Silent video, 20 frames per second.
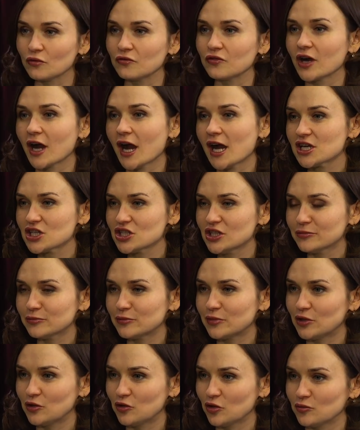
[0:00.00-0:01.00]
в каждом
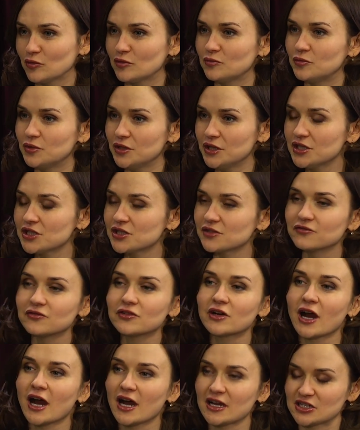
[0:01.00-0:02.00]
приеме пищи, в
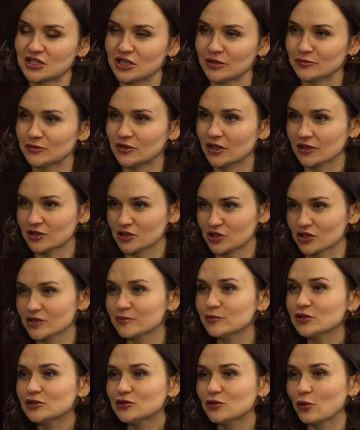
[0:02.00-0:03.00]
каждом должны
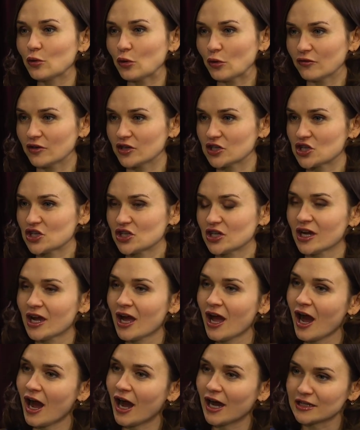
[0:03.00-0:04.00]
быть овощи.
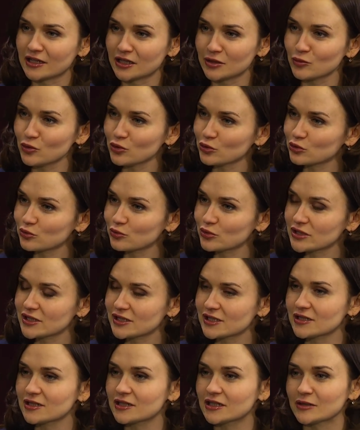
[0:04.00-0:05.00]
Они могут быть
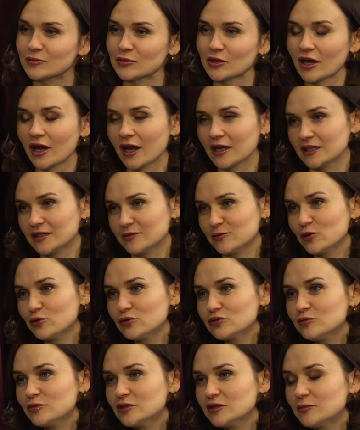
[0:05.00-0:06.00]
сырыми, они
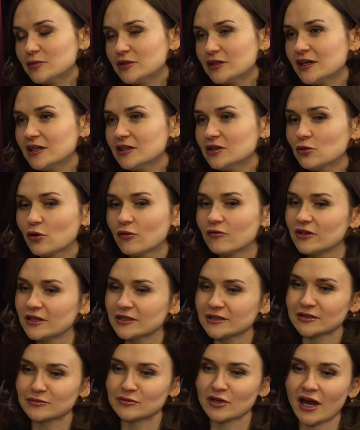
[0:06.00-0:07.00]
могут быть
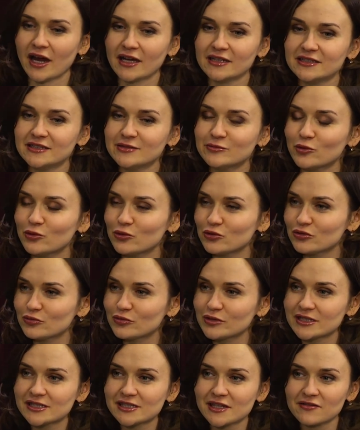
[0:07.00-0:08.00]
приготовленными, они могут
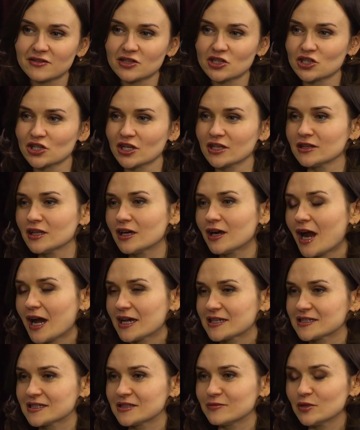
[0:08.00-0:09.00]
быть совершенно
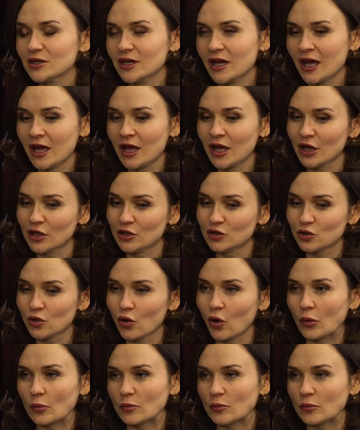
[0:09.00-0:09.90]
разными, но